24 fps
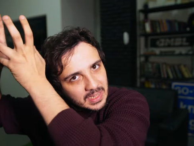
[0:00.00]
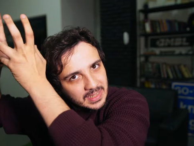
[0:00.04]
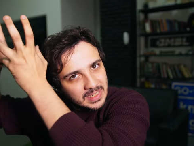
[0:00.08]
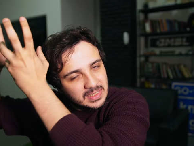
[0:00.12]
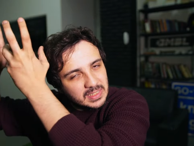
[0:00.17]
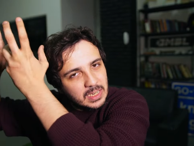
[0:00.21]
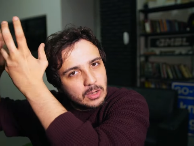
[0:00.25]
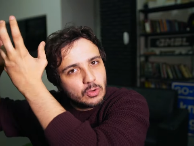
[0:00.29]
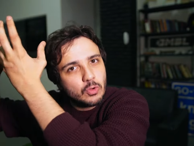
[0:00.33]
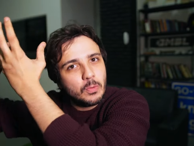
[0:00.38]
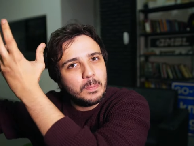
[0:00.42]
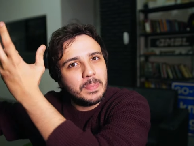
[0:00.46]

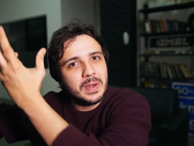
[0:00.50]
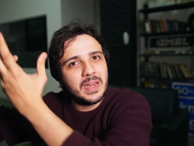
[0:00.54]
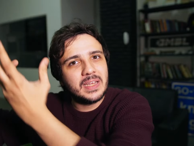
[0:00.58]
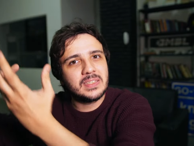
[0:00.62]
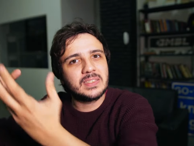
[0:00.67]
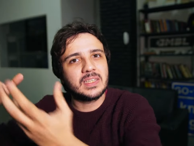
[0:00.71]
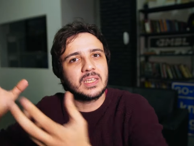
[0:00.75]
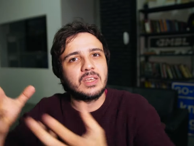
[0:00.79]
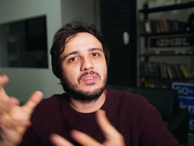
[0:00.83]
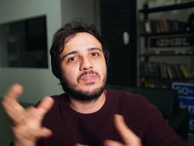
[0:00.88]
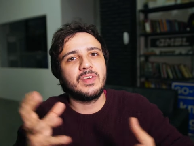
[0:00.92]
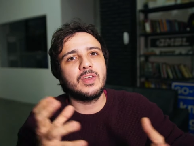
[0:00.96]
Dessa
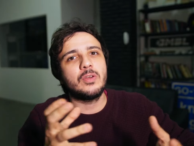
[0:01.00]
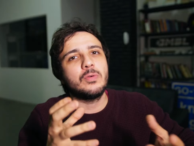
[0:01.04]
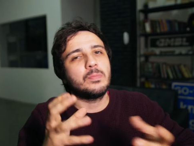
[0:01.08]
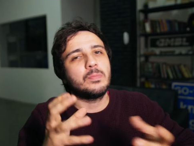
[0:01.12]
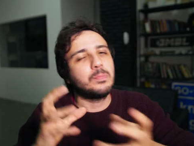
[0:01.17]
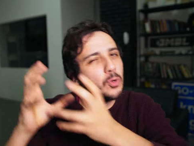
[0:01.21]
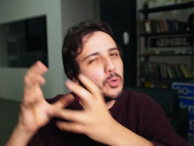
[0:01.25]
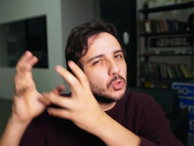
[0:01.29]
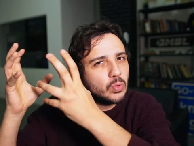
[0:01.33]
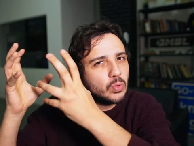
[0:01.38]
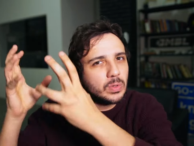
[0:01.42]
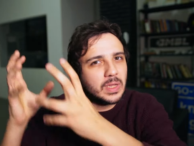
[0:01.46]
nobreza que veio,
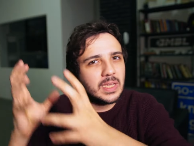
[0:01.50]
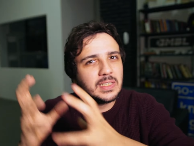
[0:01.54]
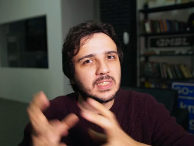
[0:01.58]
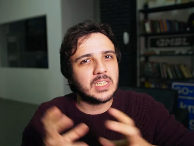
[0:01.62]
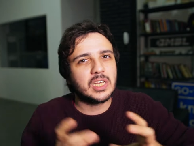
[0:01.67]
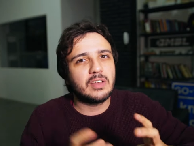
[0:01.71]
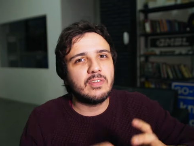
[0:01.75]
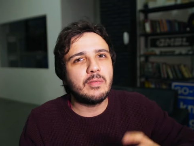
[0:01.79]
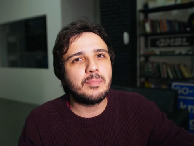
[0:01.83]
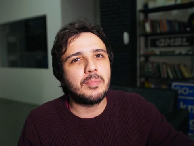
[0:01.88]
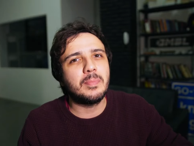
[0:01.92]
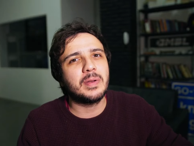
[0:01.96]
portuguesa
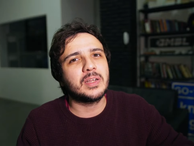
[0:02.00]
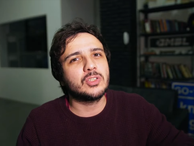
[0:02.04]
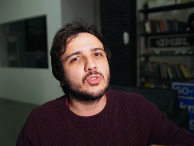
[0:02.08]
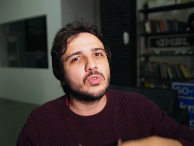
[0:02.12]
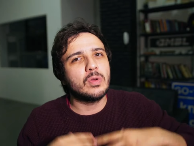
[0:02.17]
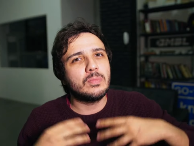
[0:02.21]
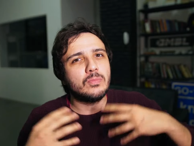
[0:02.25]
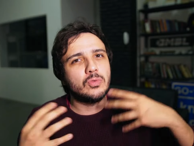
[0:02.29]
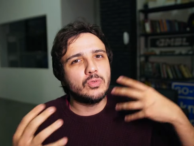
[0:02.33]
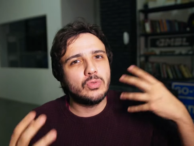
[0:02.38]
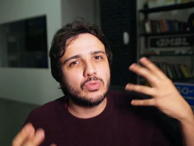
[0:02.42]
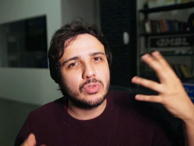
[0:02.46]
que veio para o Brasil
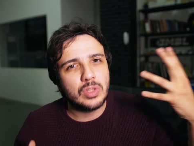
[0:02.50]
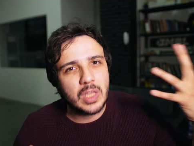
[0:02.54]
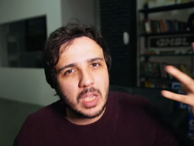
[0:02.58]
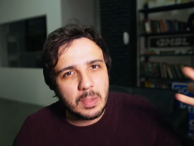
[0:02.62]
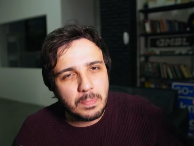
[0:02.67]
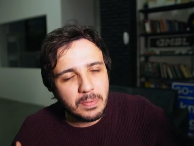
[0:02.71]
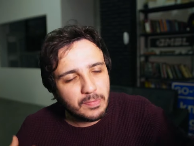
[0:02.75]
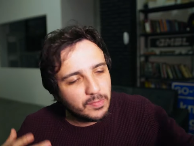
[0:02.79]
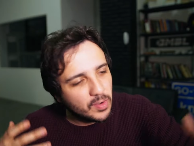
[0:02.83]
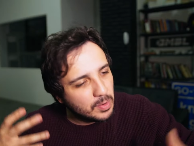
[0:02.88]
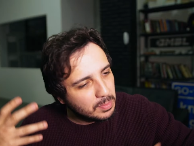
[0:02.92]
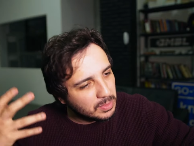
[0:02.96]
há muito
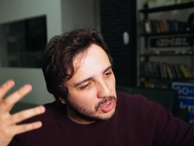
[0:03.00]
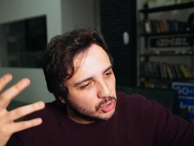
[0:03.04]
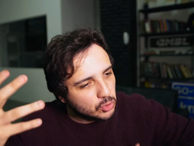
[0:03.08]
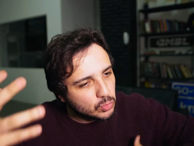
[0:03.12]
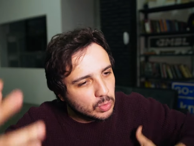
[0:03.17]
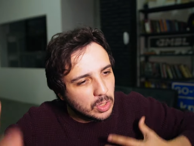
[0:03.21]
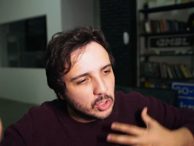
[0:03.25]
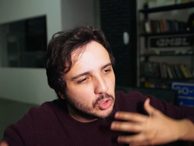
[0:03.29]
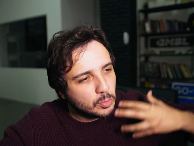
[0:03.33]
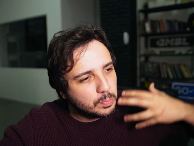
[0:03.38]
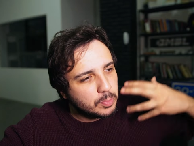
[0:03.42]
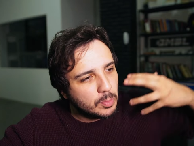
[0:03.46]
tempo e foi
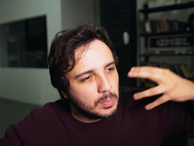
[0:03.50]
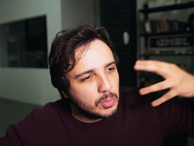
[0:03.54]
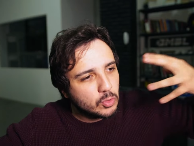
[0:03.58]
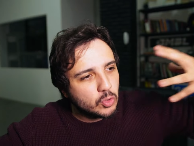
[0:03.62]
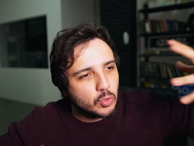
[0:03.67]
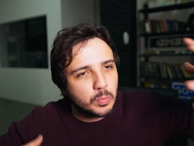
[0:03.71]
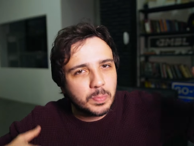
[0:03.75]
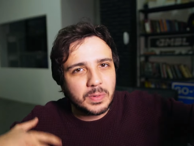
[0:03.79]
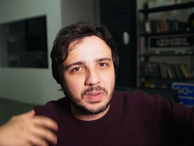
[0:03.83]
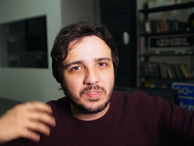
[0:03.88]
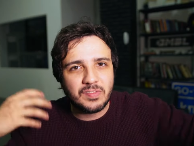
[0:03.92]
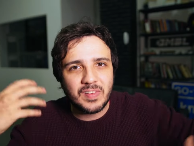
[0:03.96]
misturando o público
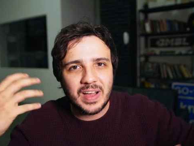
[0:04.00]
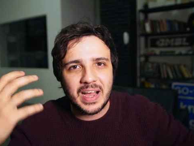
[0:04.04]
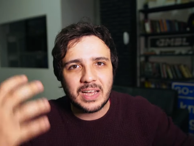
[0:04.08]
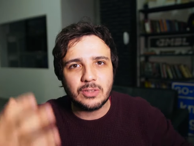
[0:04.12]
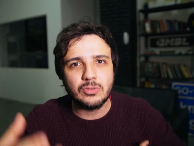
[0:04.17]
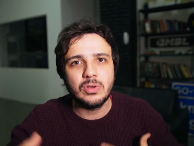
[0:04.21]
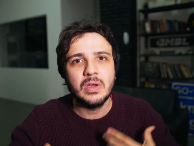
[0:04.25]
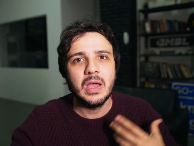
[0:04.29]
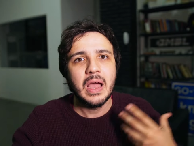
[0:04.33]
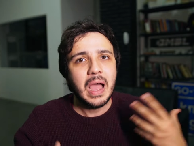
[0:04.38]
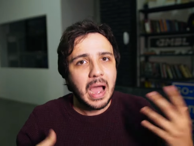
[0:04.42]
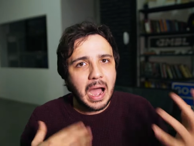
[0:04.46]
com o
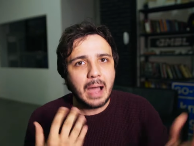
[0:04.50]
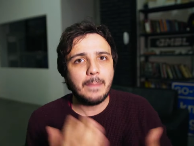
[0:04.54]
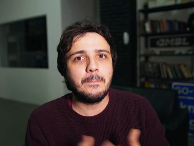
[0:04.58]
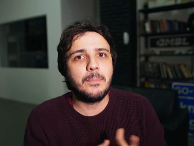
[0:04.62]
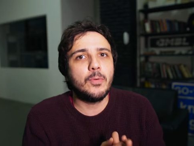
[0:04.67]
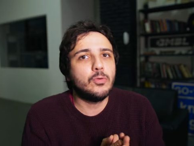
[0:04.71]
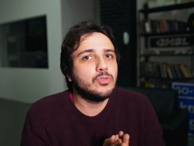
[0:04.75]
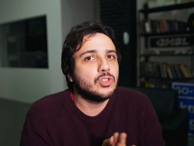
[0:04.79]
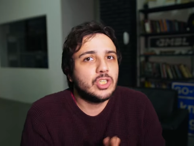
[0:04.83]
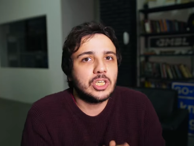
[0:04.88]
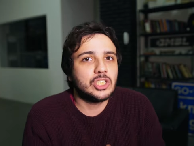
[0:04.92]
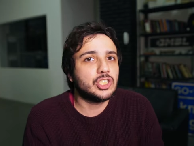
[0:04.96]
privado a
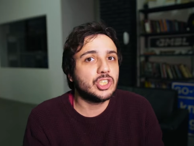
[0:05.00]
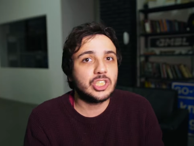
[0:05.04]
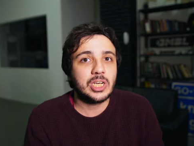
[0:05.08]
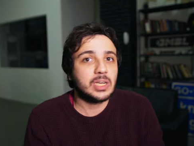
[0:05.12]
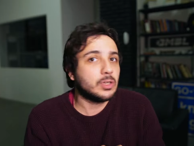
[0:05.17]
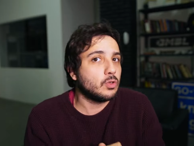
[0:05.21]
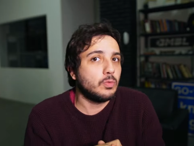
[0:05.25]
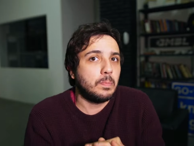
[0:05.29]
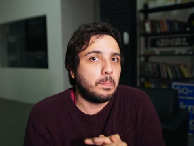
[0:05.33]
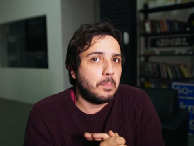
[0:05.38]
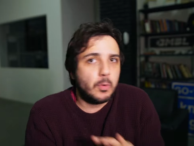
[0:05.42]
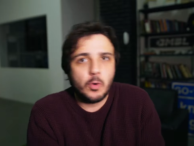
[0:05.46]
ponto de achar
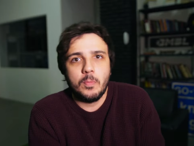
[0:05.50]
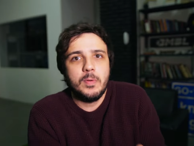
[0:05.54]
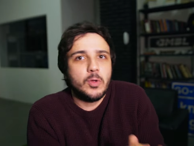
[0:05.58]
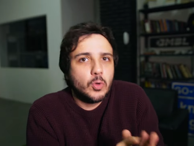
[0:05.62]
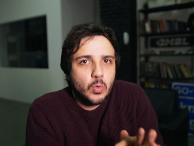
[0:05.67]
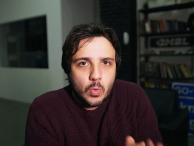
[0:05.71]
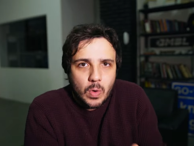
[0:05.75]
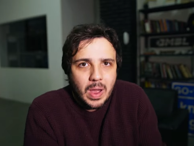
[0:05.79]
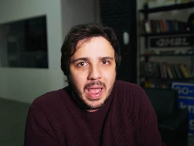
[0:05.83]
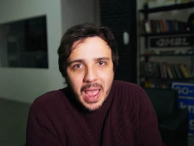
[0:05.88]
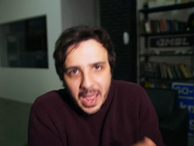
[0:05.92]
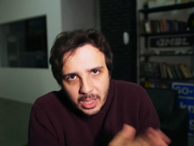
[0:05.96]
que o
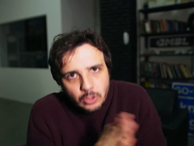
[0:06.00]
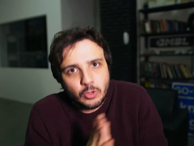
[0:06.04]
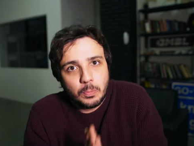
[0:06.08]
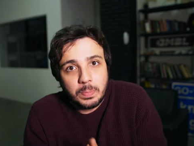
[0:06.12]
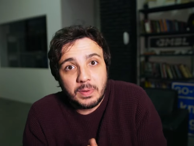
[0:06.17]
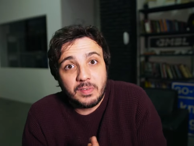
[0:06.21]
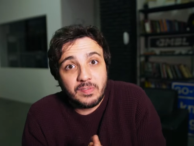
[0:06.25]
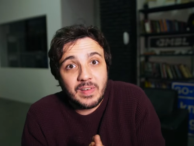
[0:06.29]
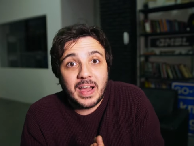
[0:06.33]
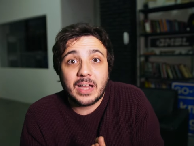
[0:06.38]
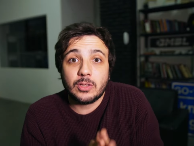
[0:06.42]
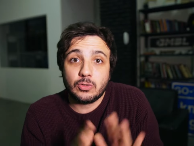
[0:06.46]
público é do
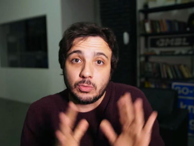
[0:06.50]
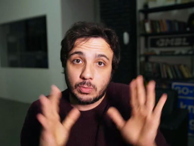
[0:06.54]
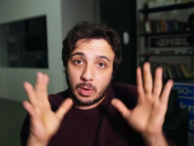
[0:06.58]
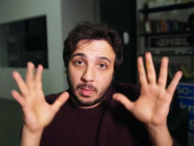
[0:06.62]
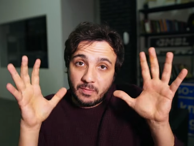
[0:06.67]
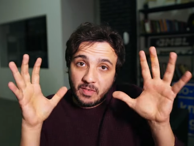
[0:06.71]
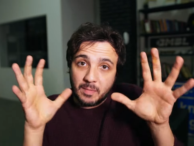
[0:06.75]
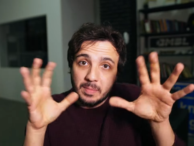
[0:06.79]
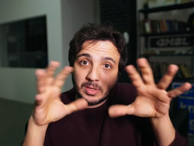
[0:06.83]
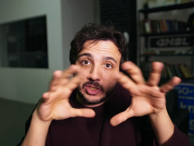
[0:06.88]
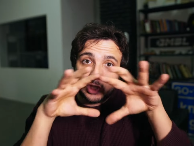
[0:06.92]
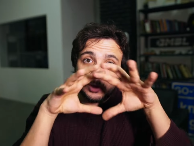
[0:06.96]
privado,
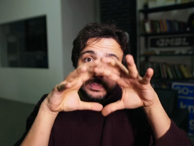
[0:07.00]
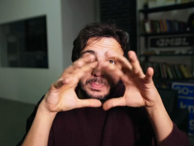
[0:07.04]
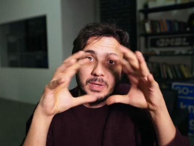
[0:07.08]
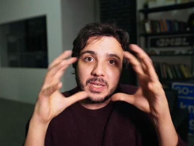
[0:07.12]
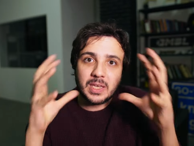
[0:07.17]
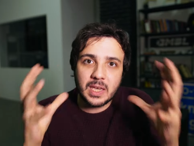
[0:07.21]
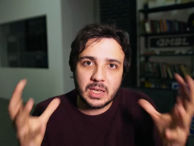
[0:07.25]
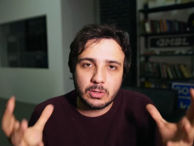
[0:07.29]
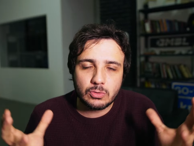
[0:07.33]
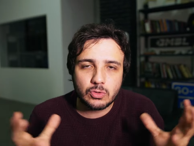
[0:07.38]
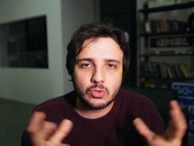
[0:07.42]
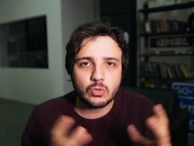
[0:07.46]
obviamente em
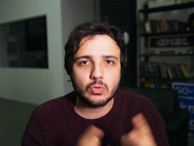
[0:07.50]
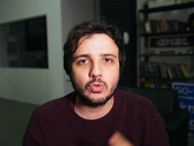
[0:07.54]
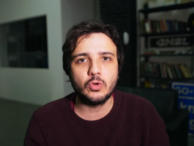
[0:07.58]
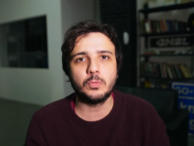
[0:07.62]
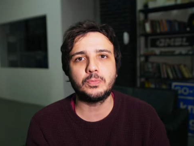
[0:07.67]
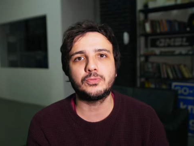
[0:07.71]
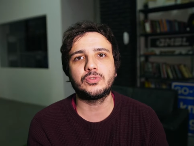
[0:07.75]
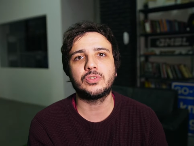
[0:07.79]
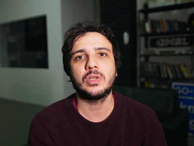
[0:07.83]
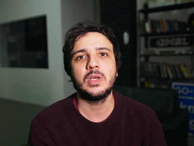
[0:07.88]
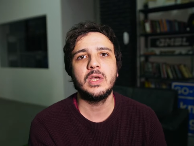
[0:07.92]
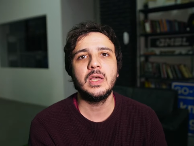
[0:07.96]
pequenos
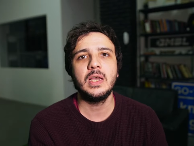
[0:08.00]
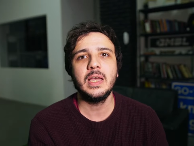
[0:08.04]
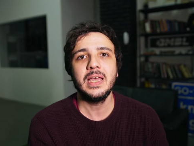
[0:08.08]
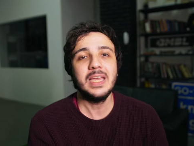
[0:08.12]
grupos.